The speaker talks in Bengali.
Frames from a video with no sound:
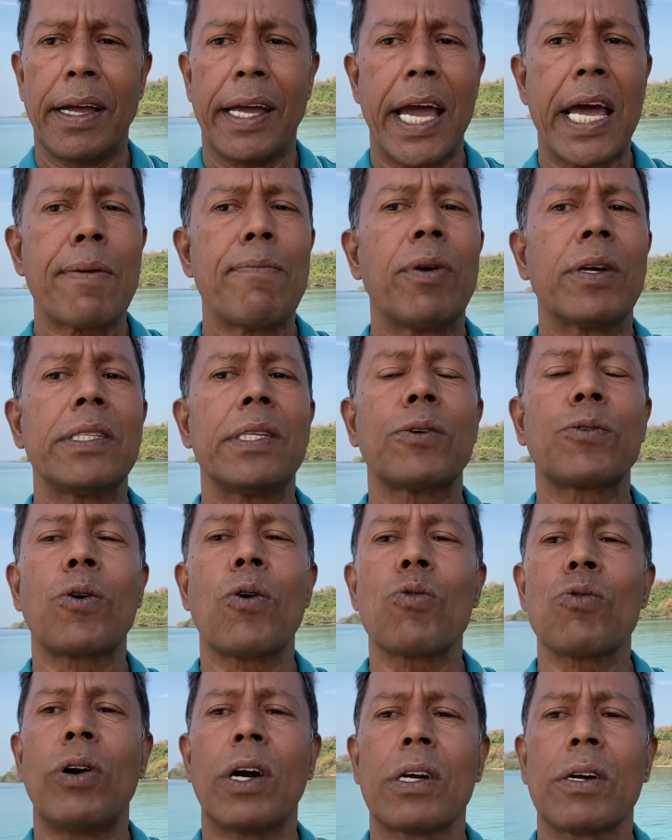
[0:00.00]
এর মধ্যে
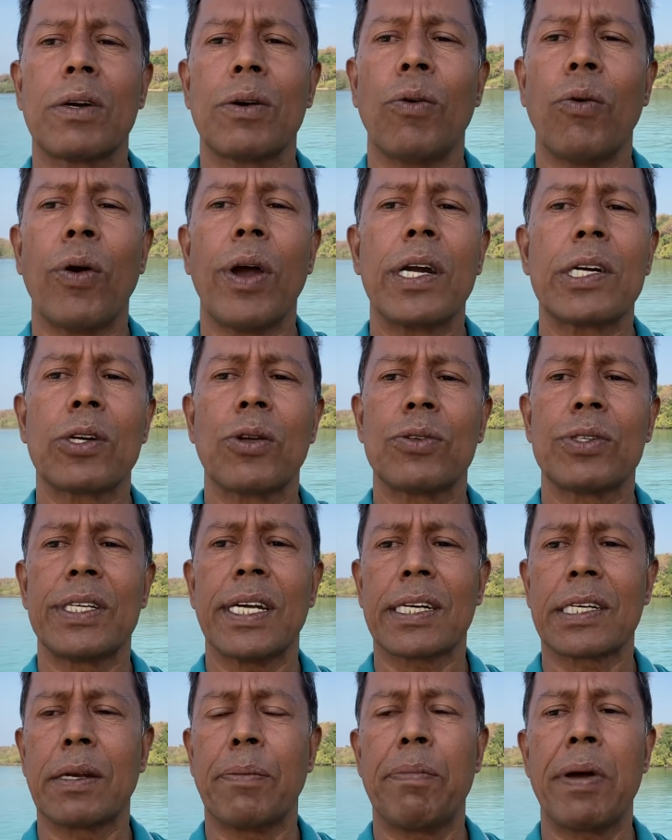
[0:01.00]
কোকোনাট অয়েলটা হচ্ছে
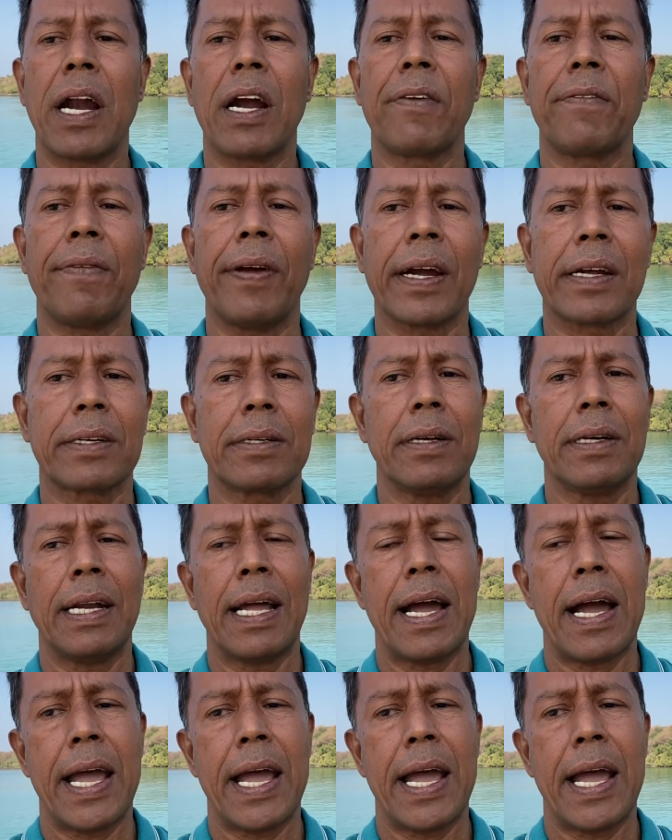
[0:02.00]
একটা বিরাট ফ্যাক্টর